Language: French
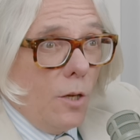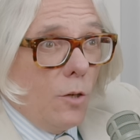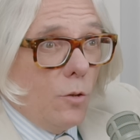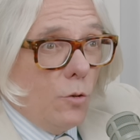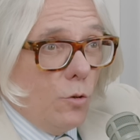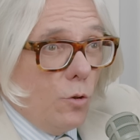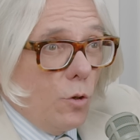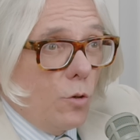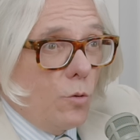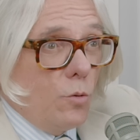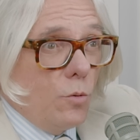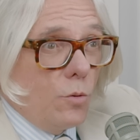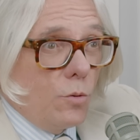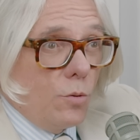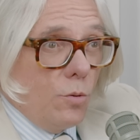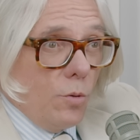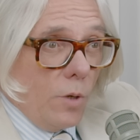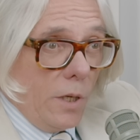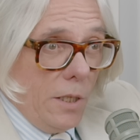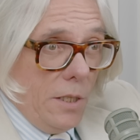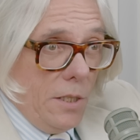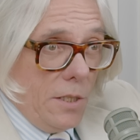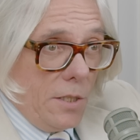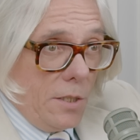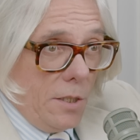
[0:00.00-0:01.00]
de couture
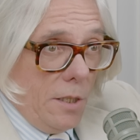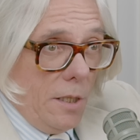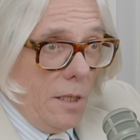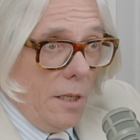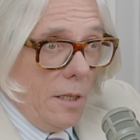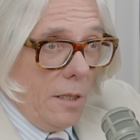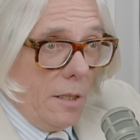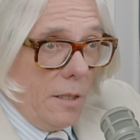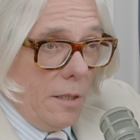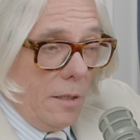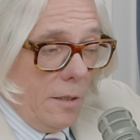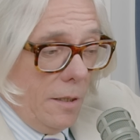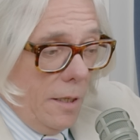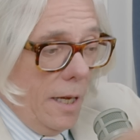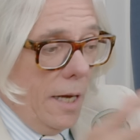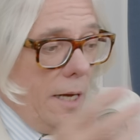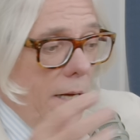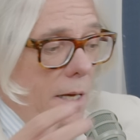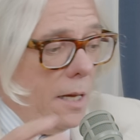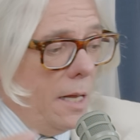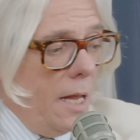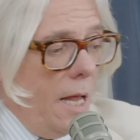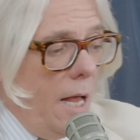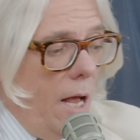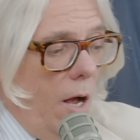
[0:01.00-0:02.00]
ici. Hein.
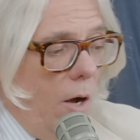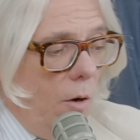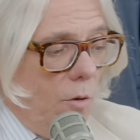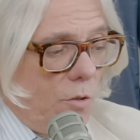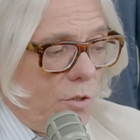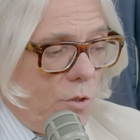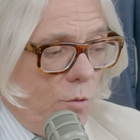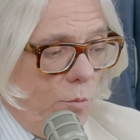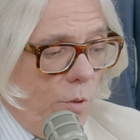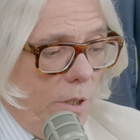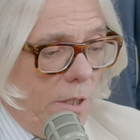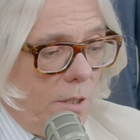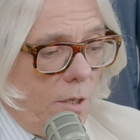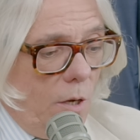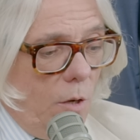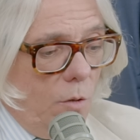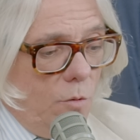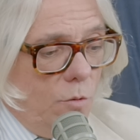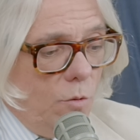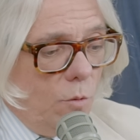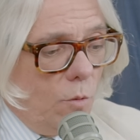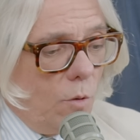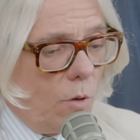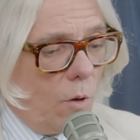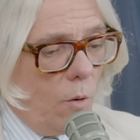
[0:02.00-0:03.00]
Ensuite,
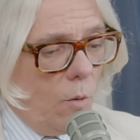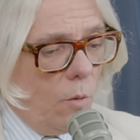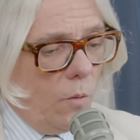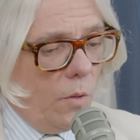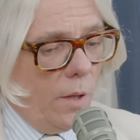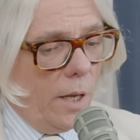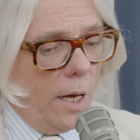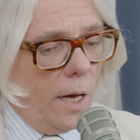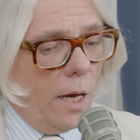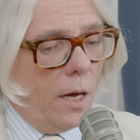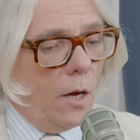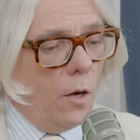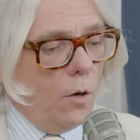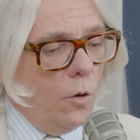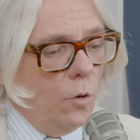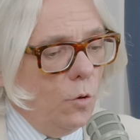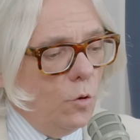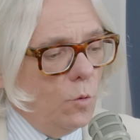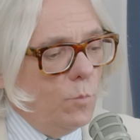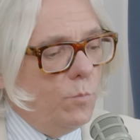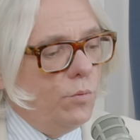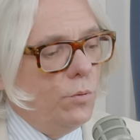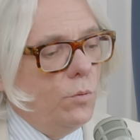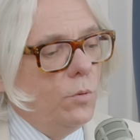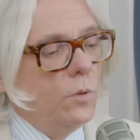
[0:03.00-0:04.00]
donc, on a
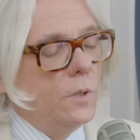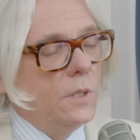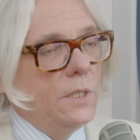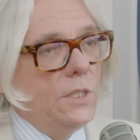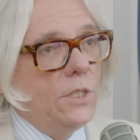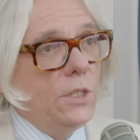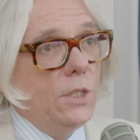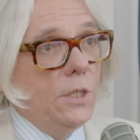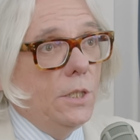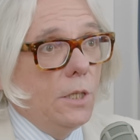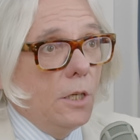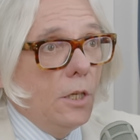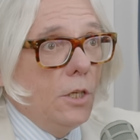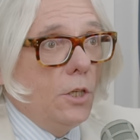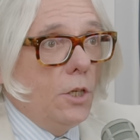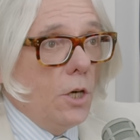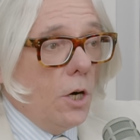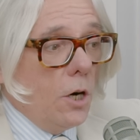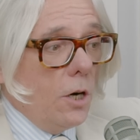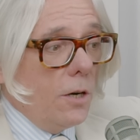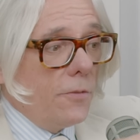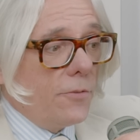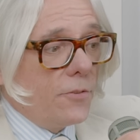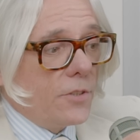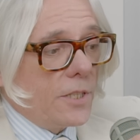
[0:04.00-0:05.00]
le bout dit
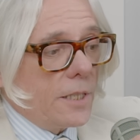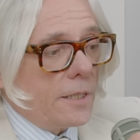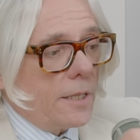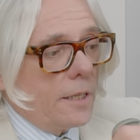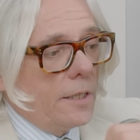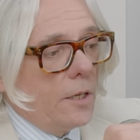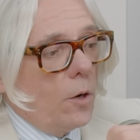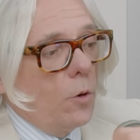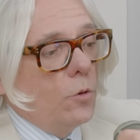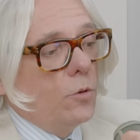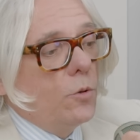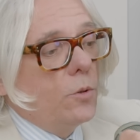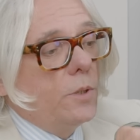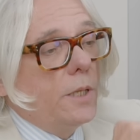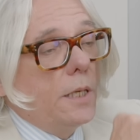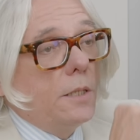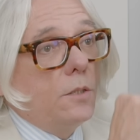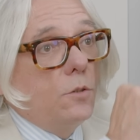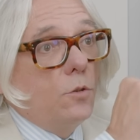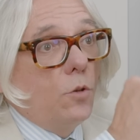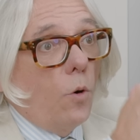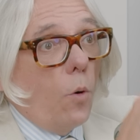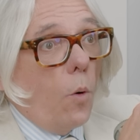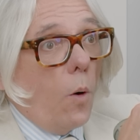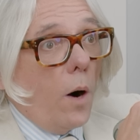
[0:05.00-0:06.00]
golf, c'est-à-dire au lieu
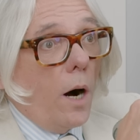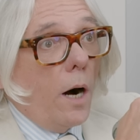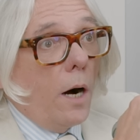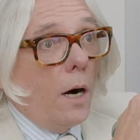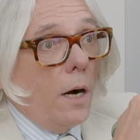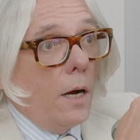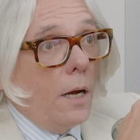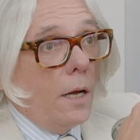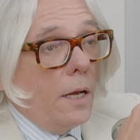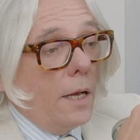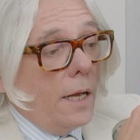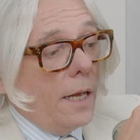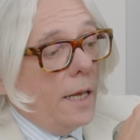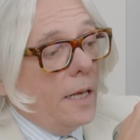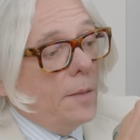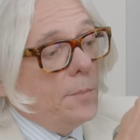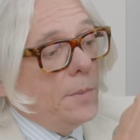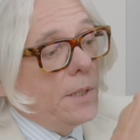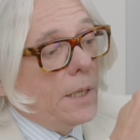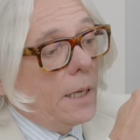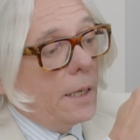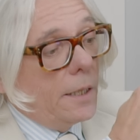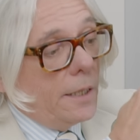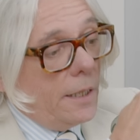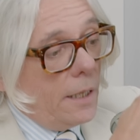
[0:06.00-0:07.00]
d'être droit, eh
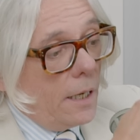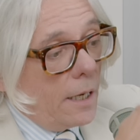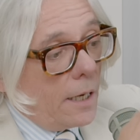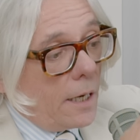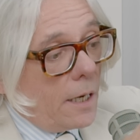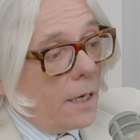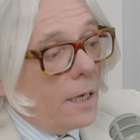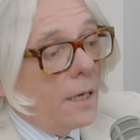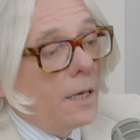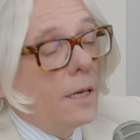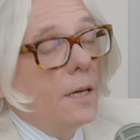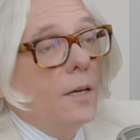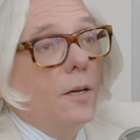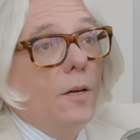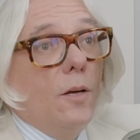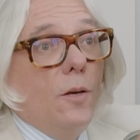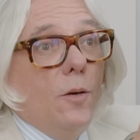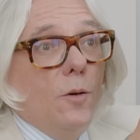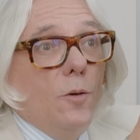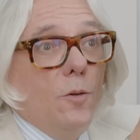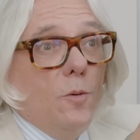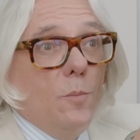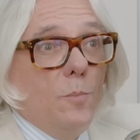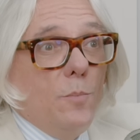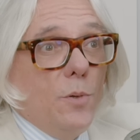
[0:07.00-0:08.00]
bien, il a
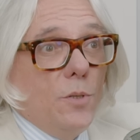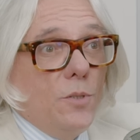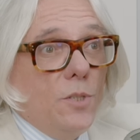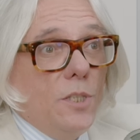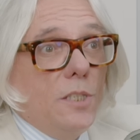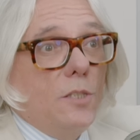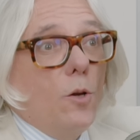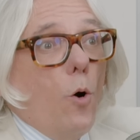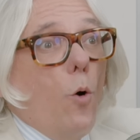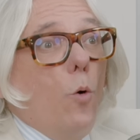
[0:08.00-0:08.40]
une petite